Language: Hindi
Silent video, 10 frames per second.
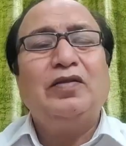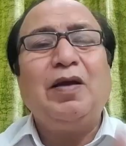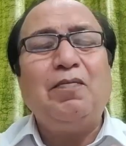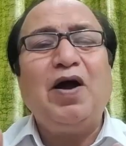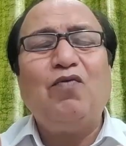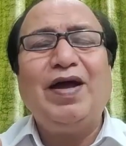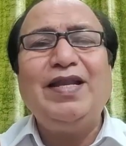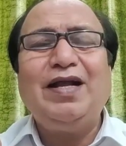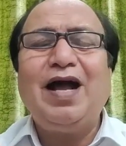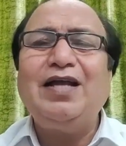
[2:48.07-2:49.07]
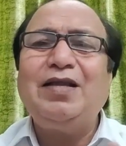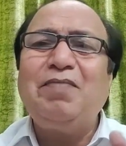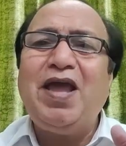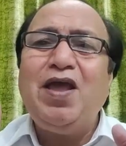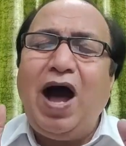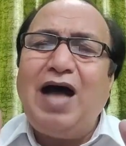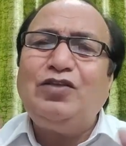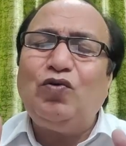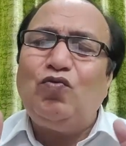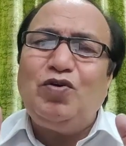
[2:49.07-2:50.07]
तब भगवान ने कहा कि मैं
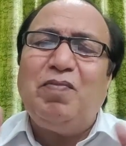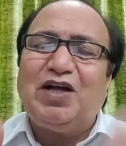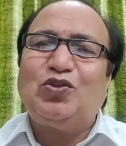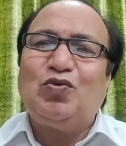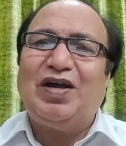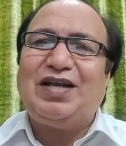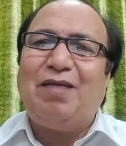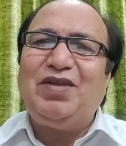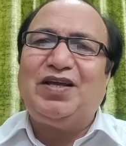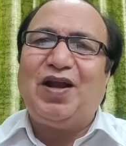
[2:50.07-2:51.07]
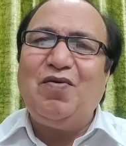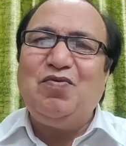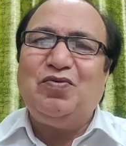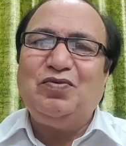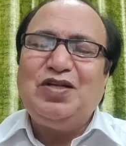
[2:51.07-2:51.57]
आज उन भक्तों का नाम लिख रहा हूँ